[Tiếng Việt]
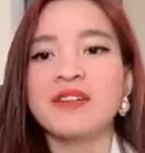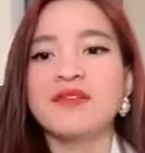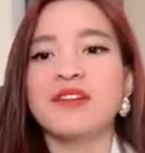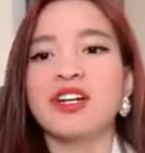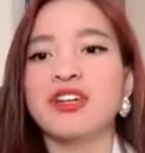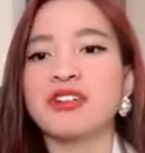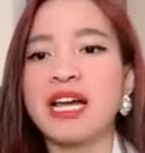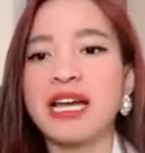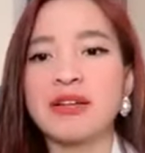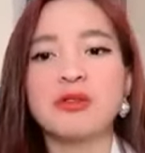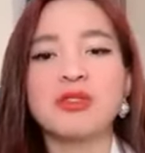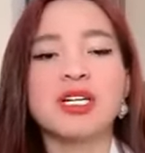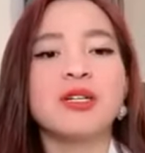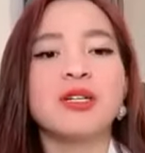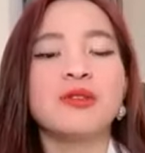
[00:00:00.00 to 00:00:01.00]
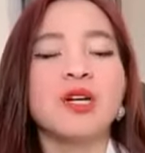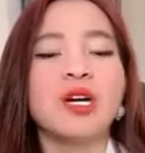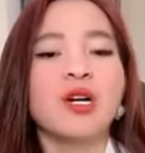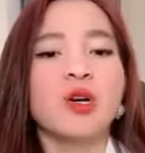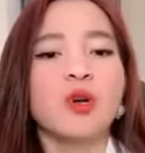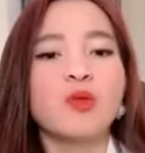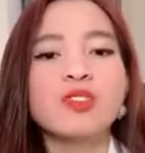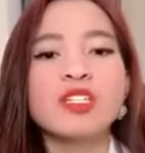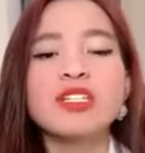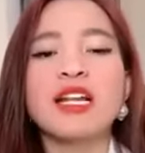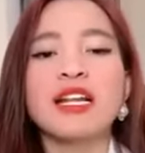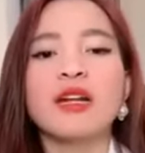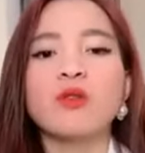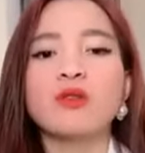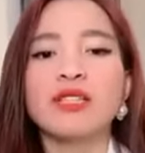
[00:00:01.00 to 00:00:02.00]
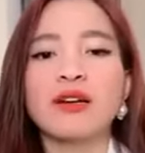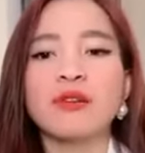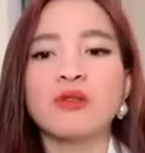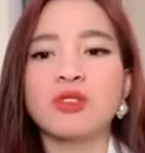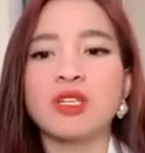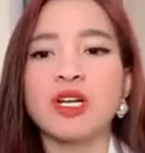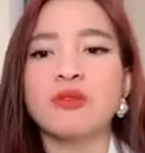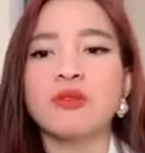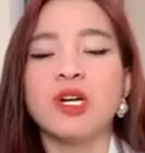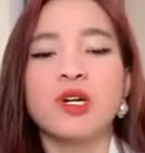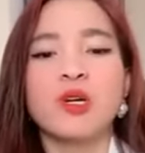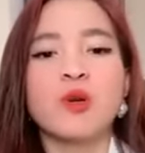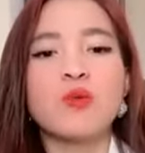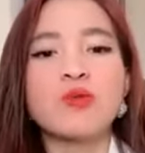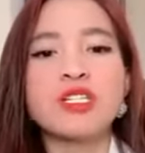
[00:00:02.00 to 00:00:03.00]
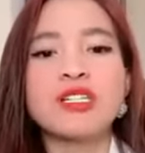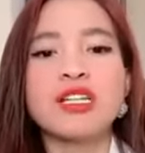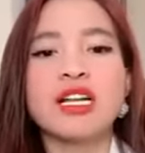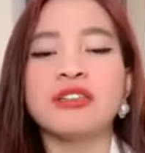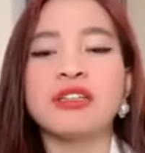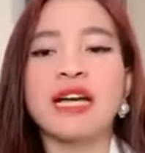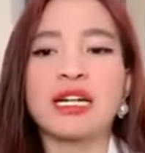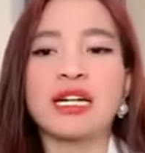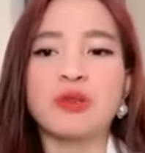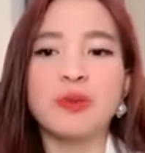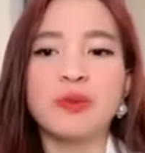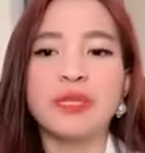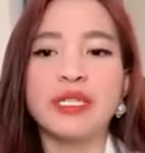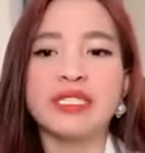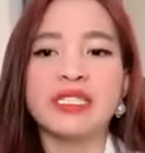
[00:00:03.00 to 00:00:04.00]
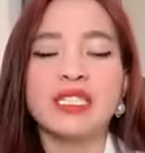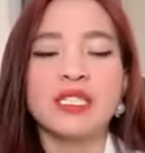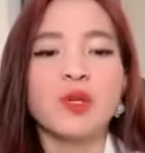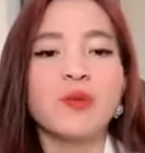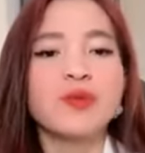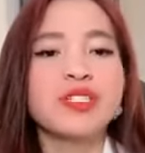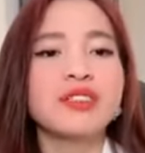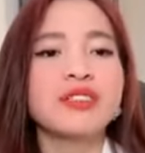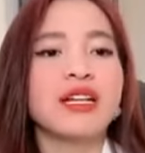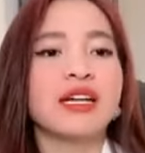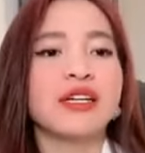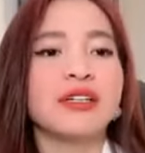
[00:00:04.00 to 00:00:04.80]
Và người thầy của Thêu cũng chính là đối tác của Thêu, cũng chính là người anh của mình, cũng chính là